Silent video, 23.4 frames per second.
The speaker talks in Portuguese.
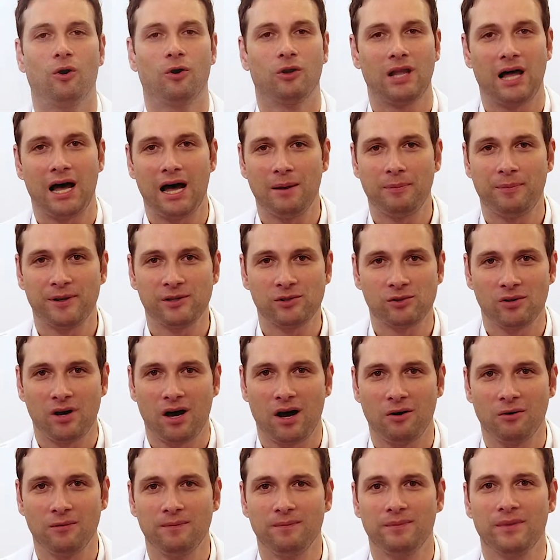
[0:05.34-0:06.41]
Olá,
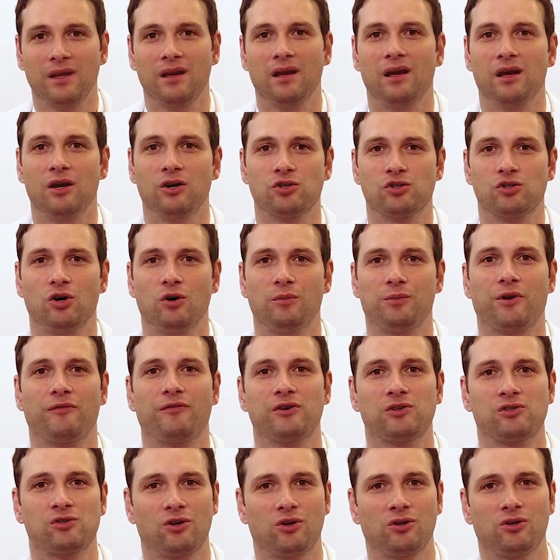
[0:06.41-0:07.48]
pessoal. Eu sou o
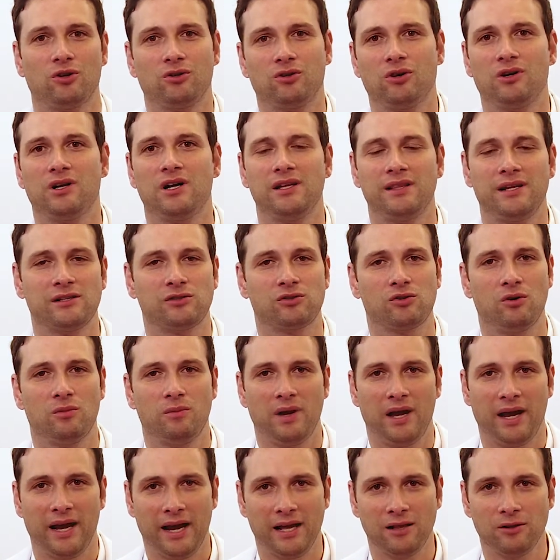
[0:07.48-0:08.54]
professor Dr. Anderson
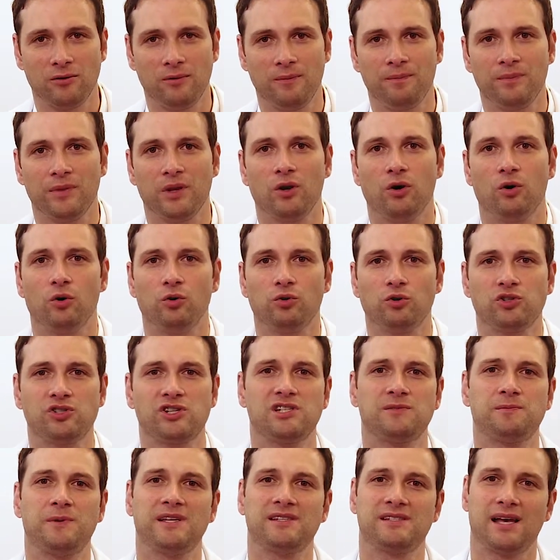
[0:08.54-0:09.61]
Mello, um dos
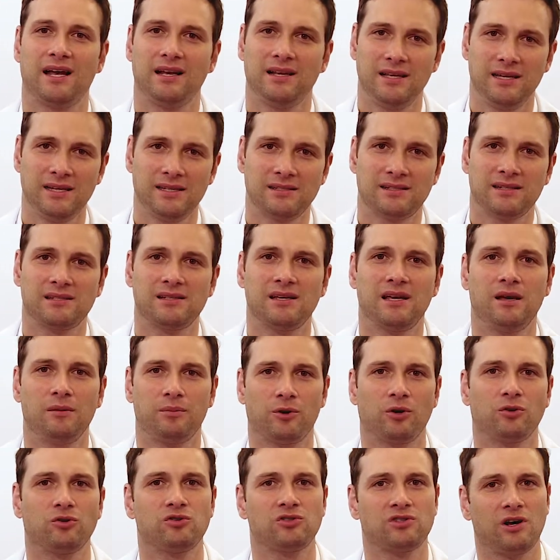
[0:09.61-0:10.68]
especialistas em
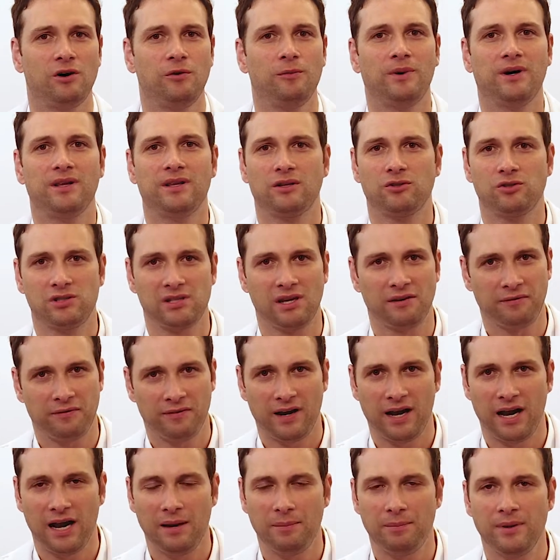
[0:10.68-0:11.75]
reprodução humana do
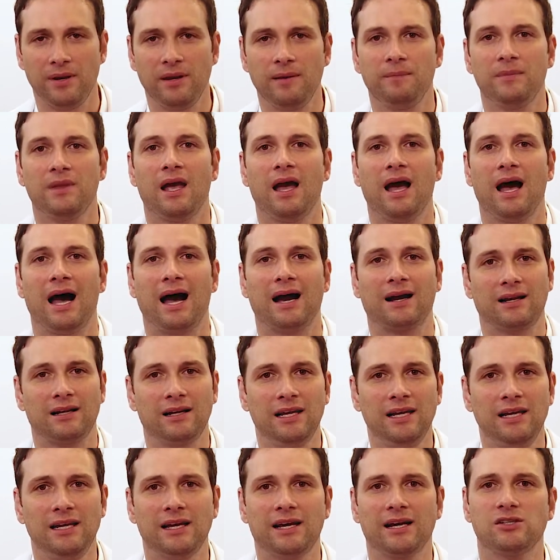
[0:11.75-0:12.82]
Cefep, a
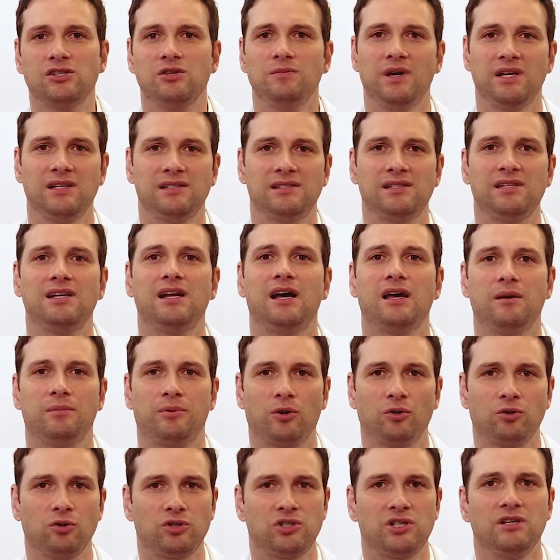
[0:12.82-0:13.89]
Clínica de Medicina
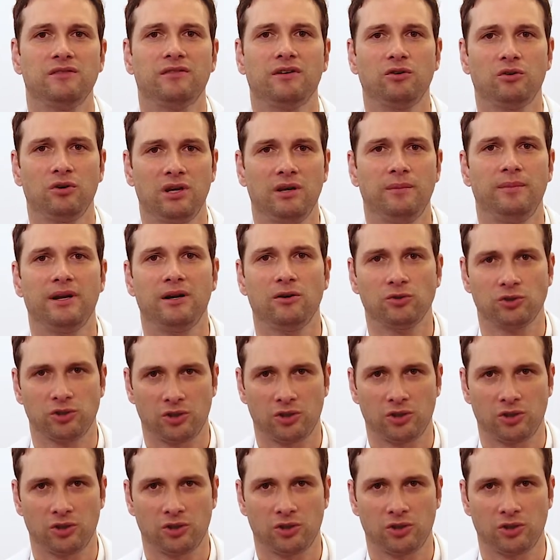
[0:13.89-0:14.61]
Reprodutiva do Ribeirão